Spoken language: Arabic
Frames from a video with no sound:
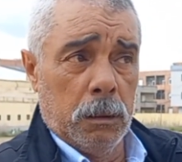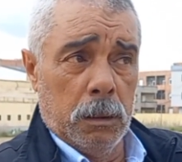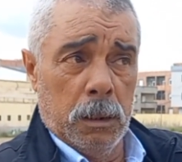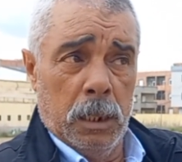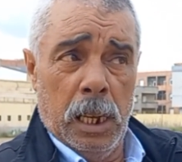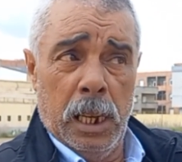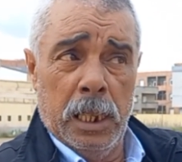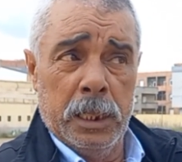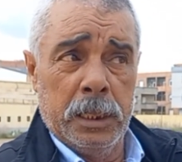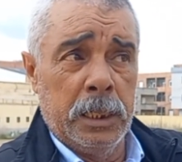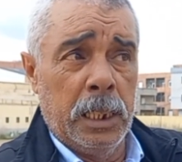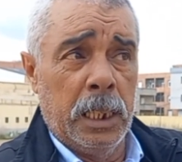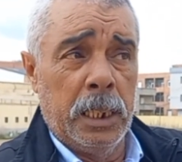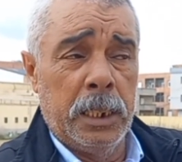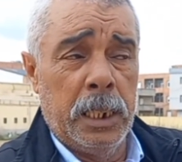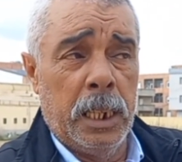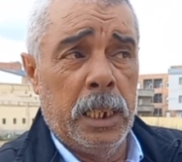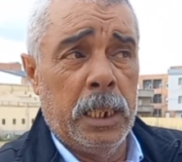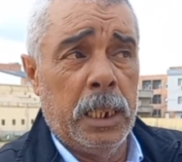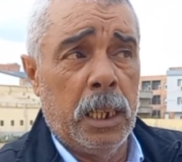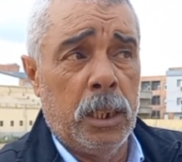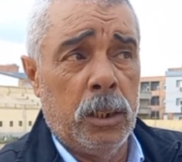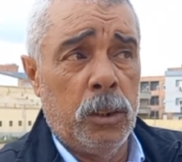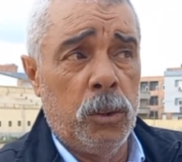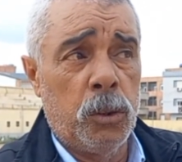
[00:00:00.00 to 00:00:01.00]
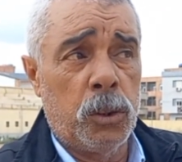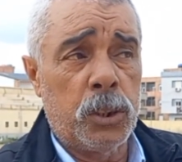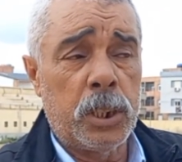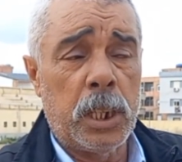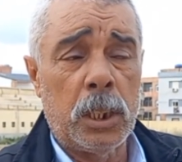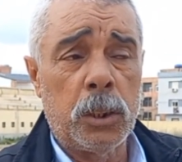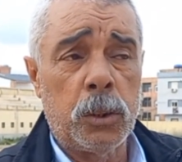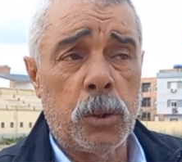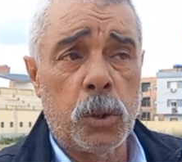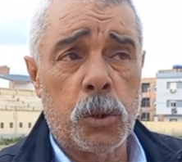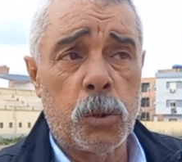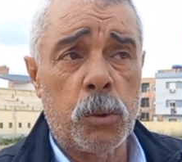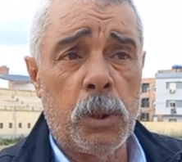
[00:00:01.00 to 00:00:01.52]
عندنا هنايا اون
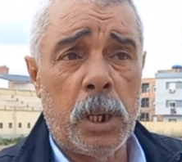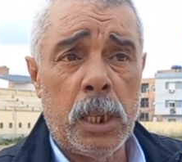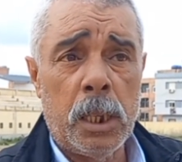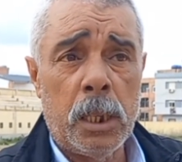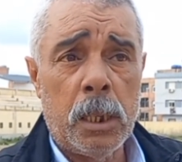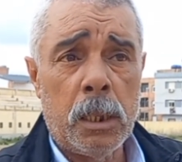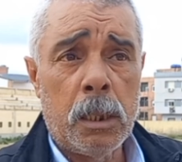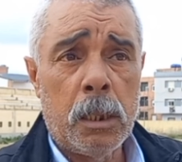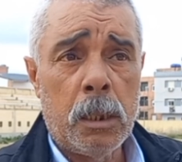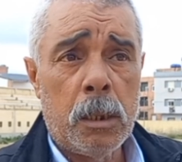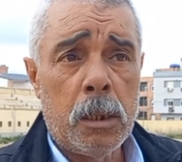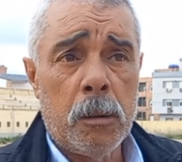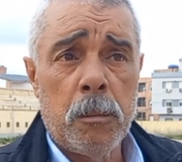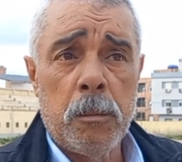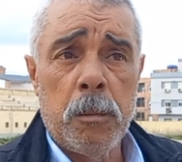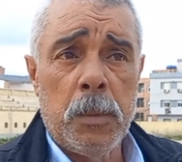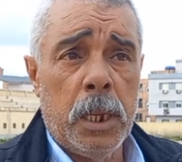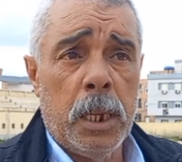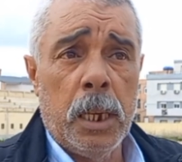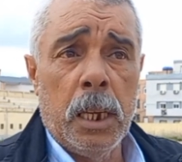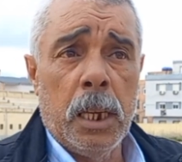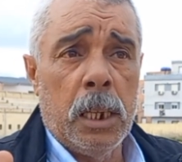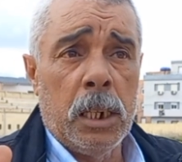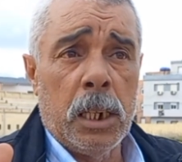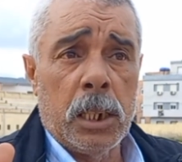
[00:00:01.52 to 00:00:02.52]
سال دو سوا مي